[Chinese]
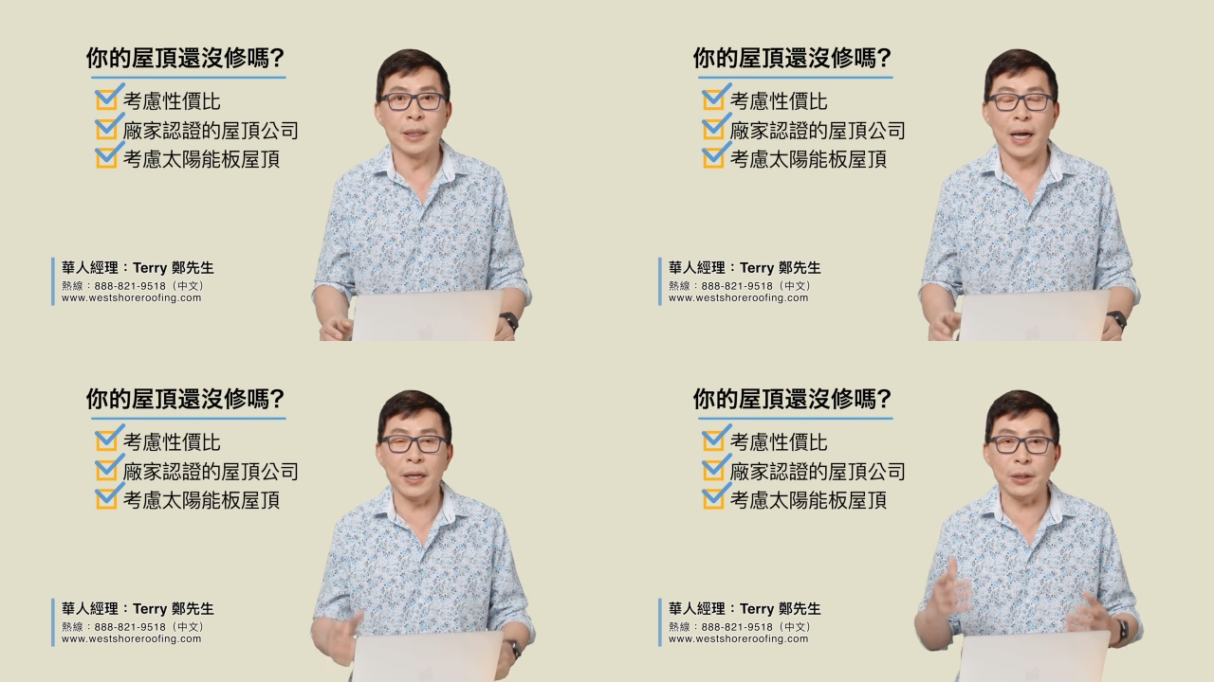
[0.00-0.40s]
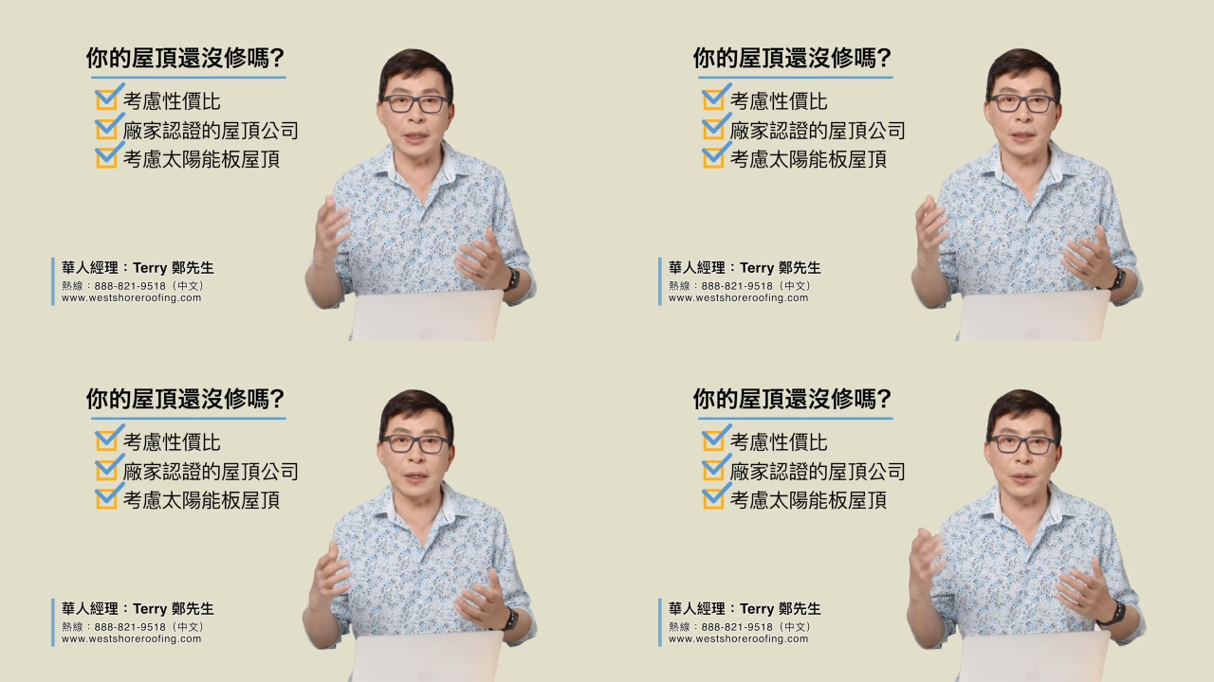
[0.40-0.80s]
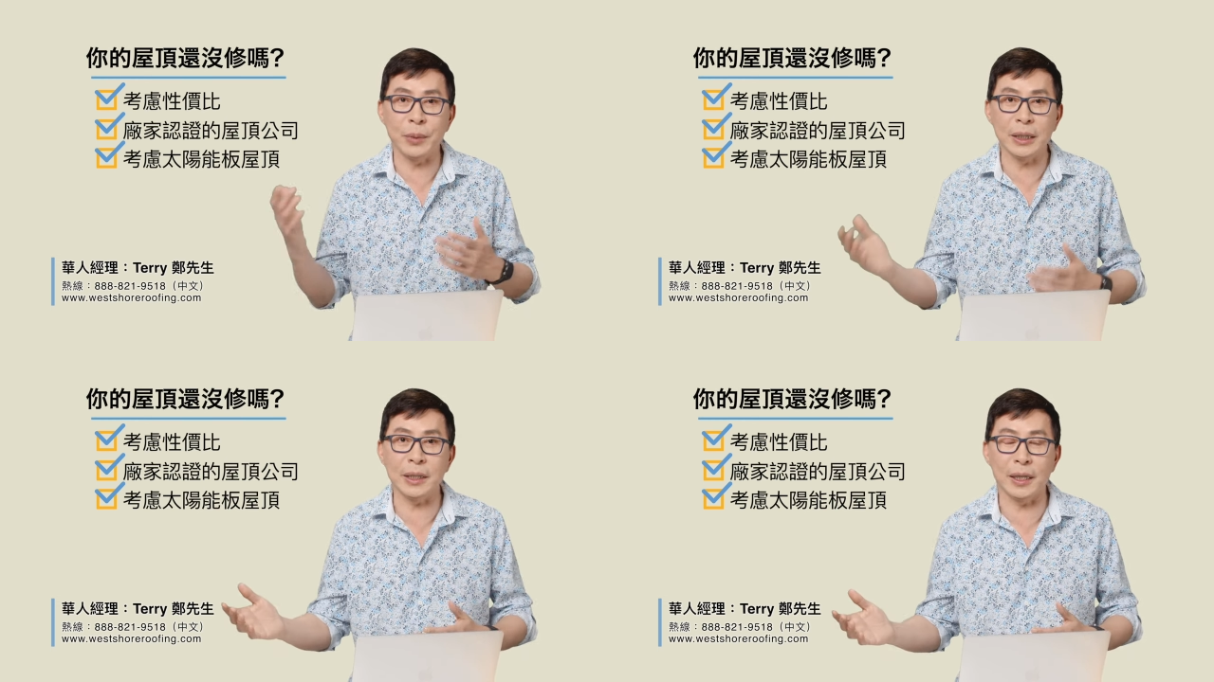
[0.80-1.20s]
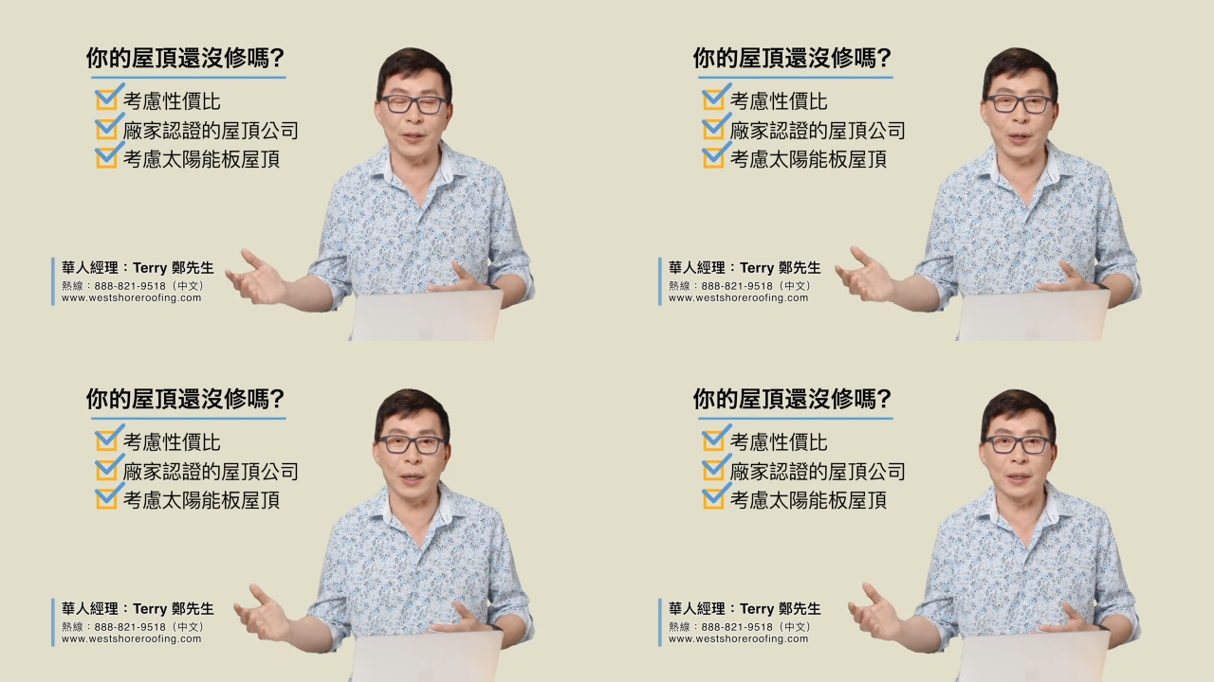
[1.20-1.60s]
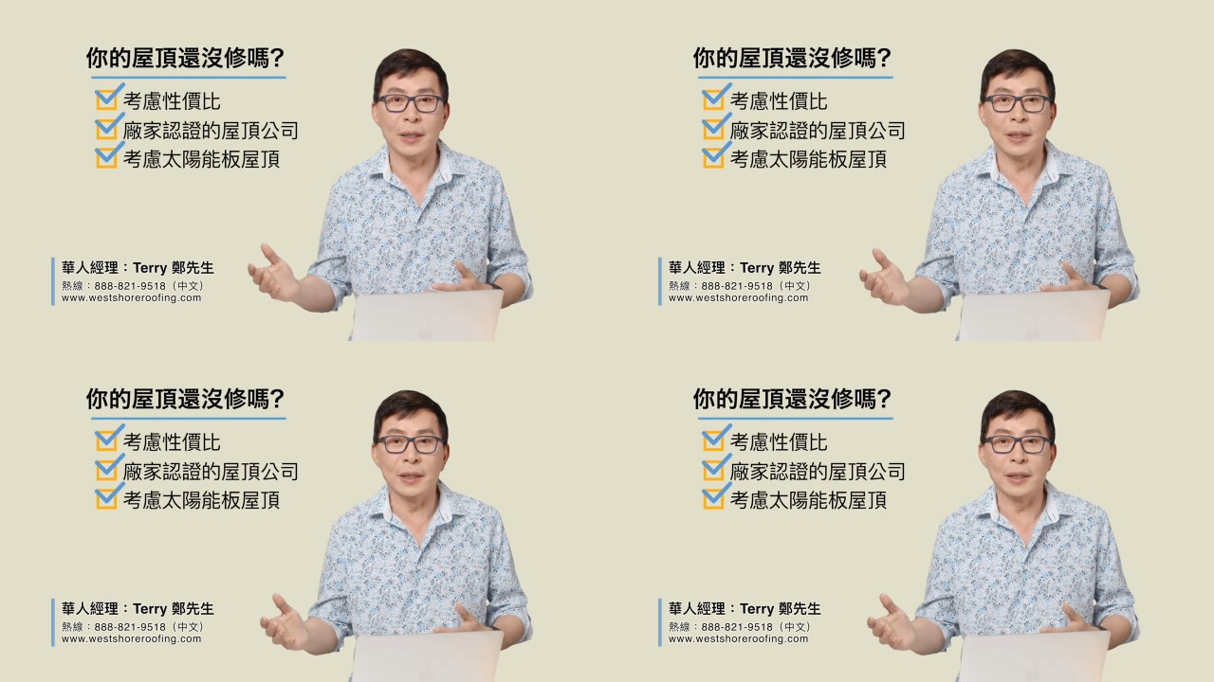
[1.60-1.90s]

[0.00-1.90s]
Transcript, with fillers: 还有一个，到了明年的话，